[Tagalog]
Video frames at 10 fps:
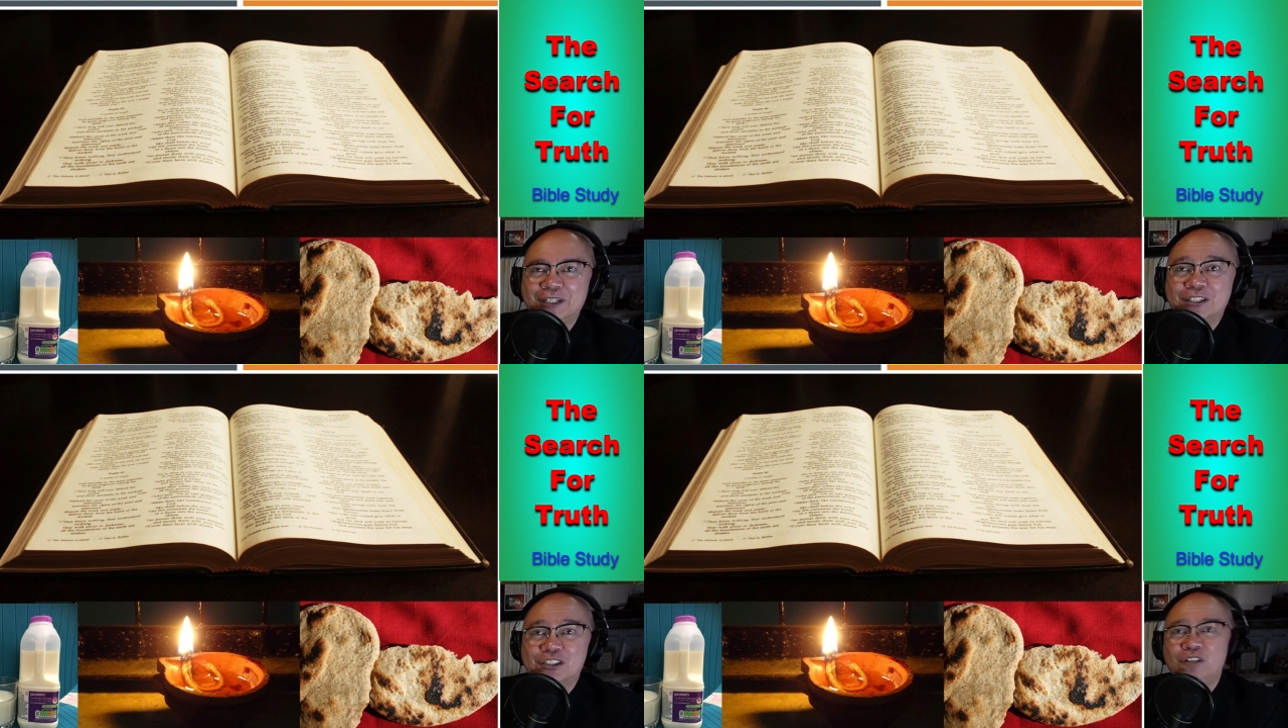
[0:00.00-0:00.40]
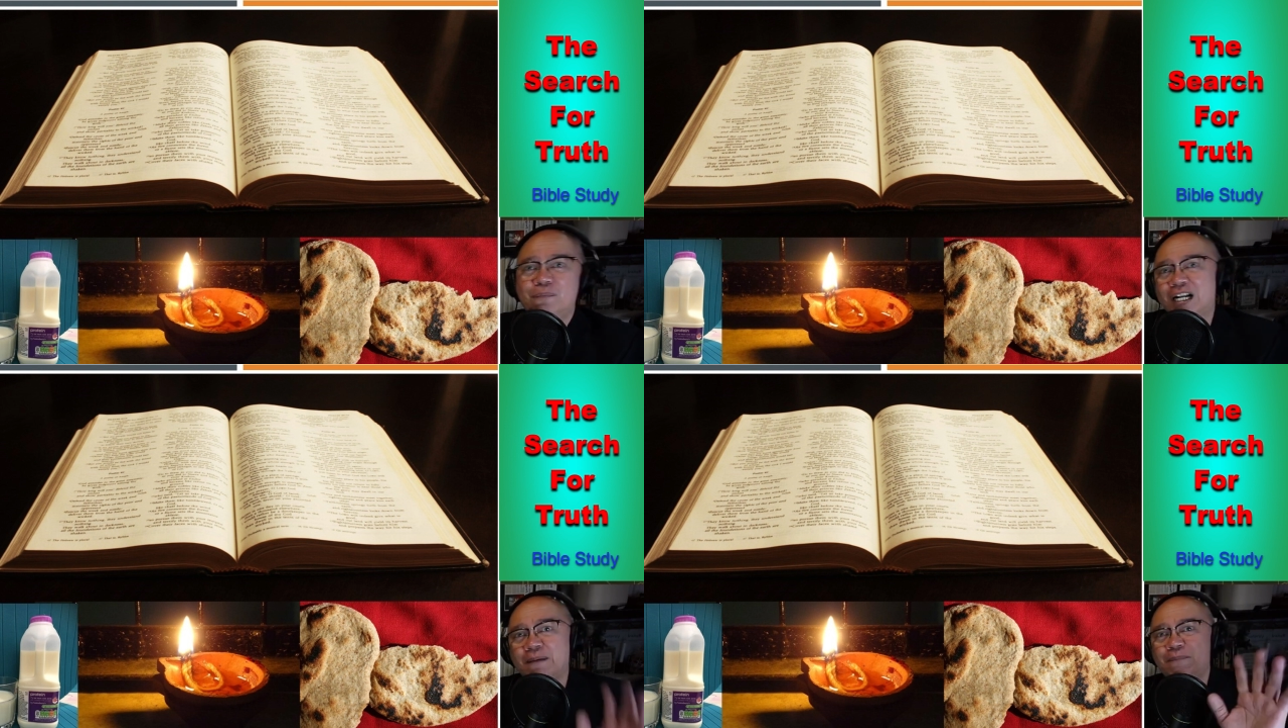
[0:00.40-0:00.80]
So
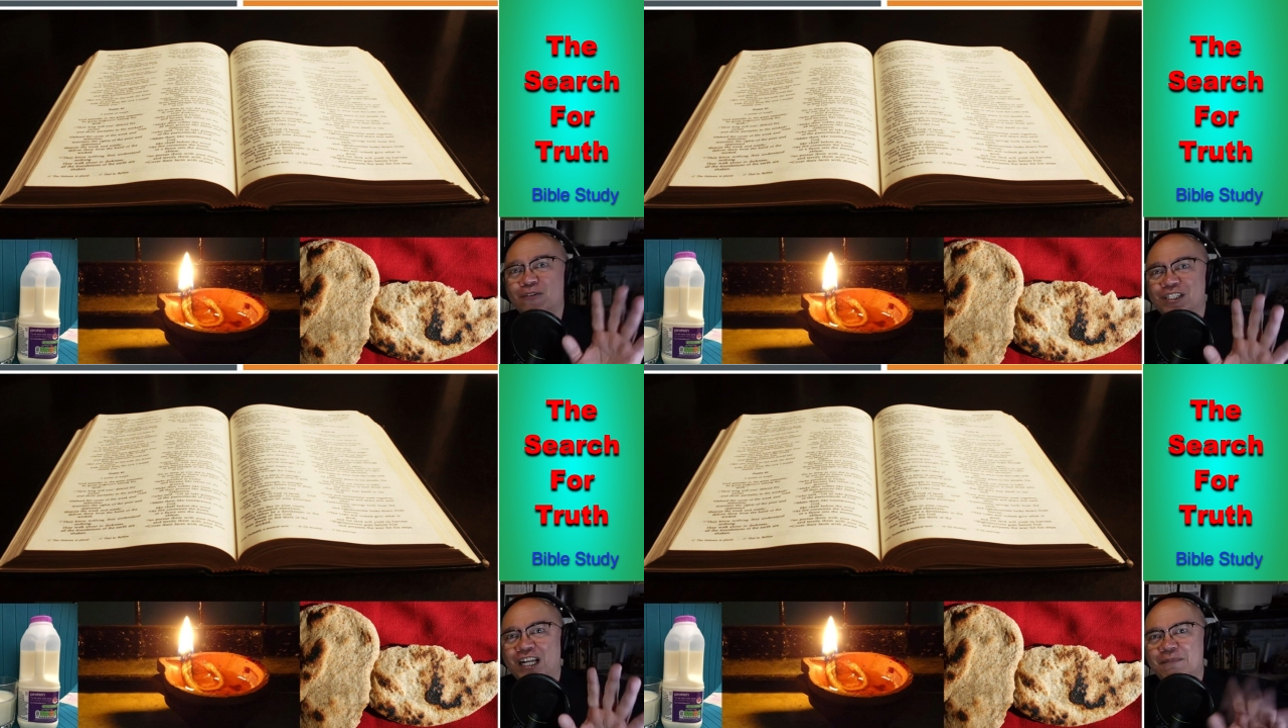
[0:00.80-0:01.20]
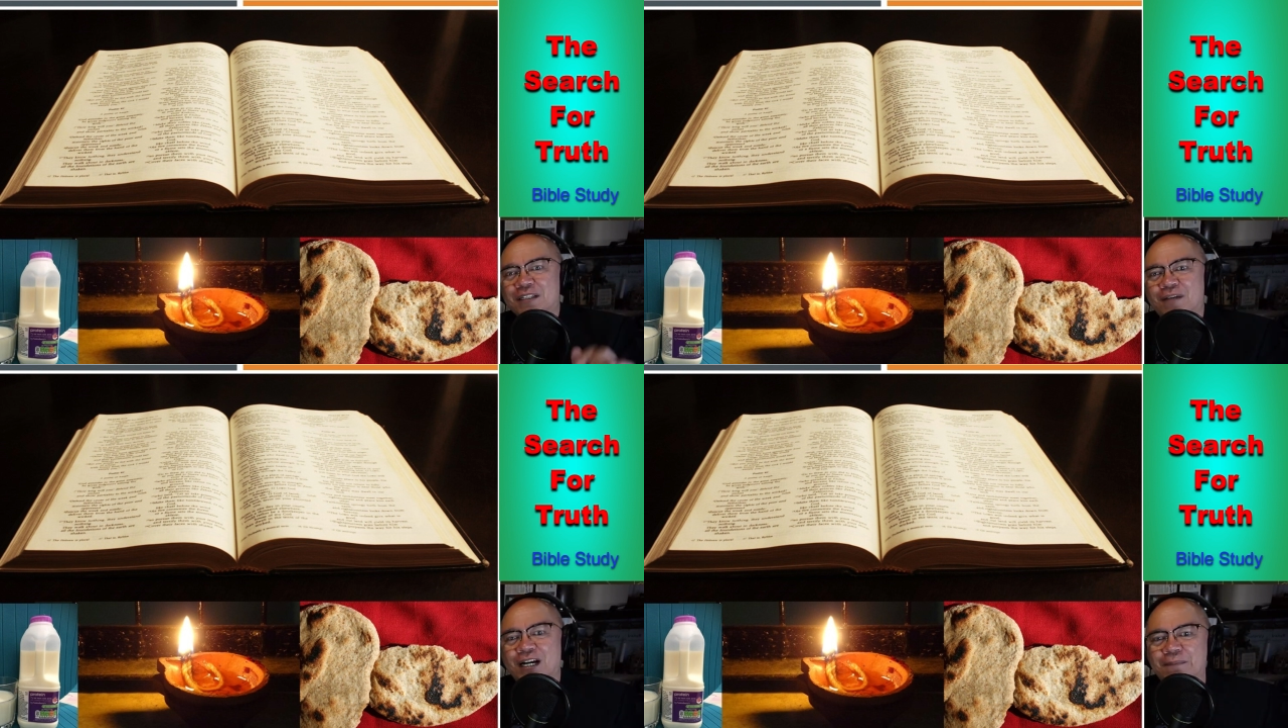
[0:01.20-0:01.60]
marami pong salamat
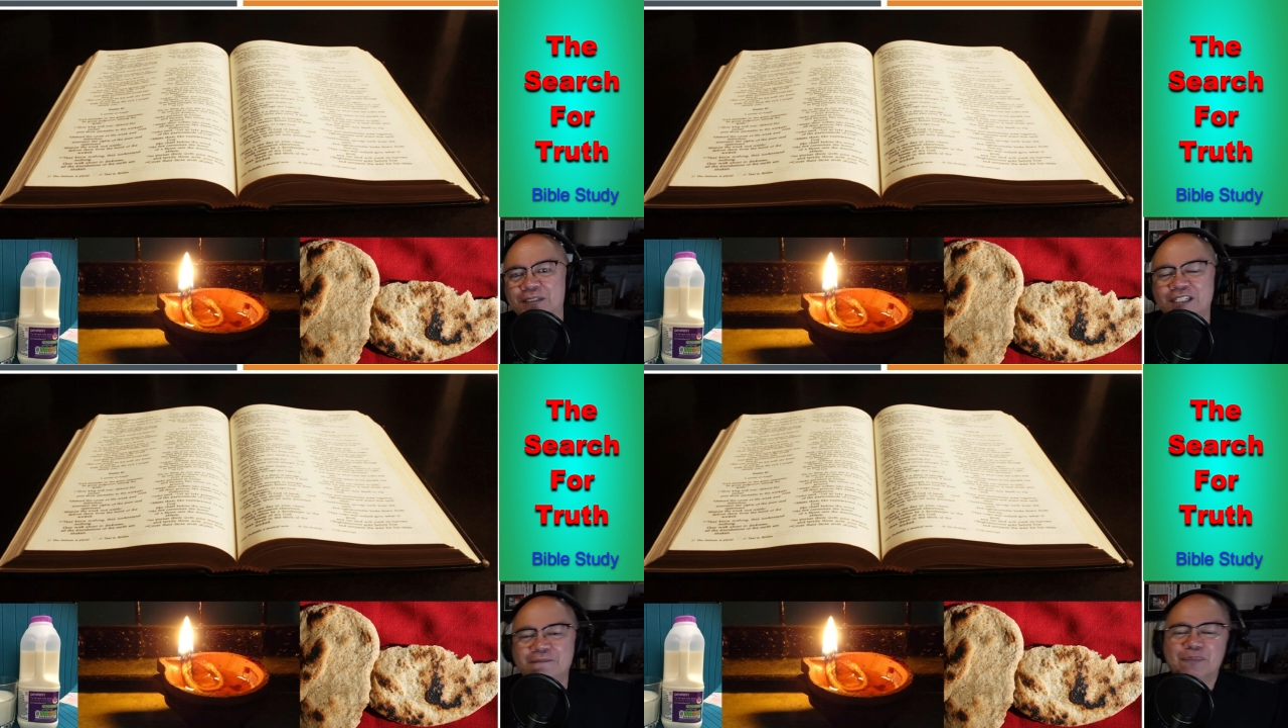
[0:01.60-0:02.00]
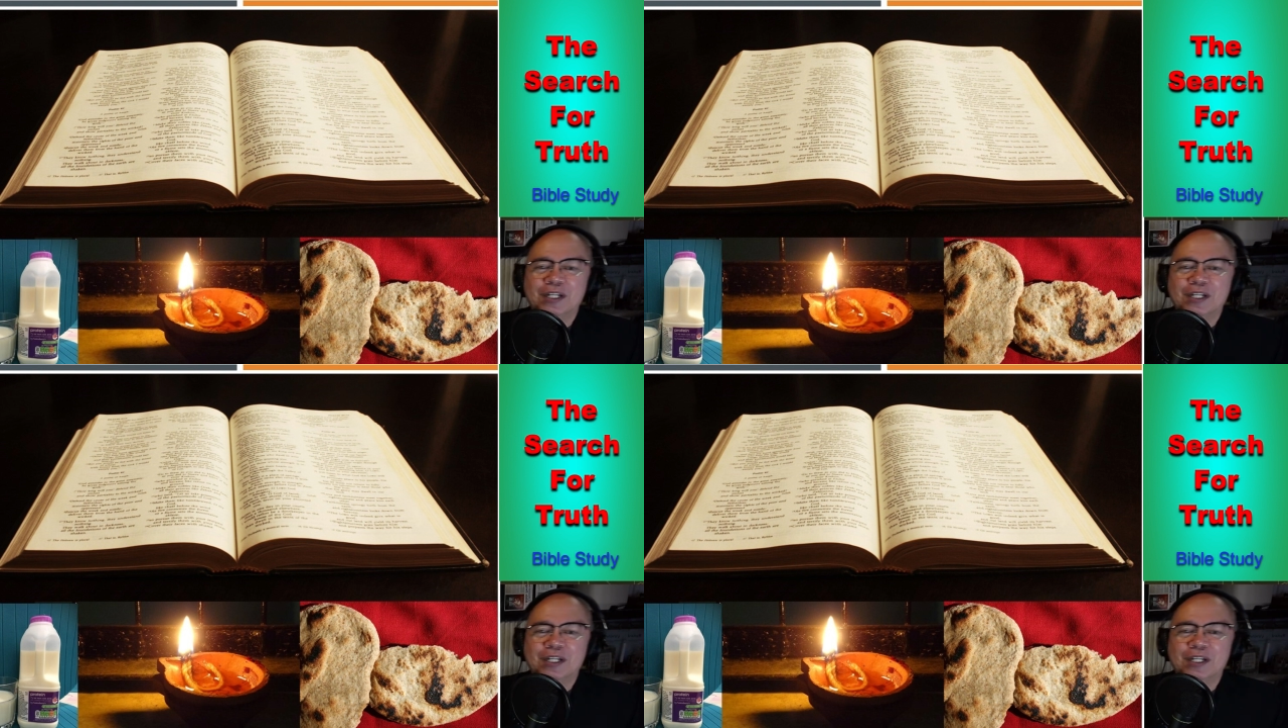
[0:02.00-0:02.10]
mga kapatid.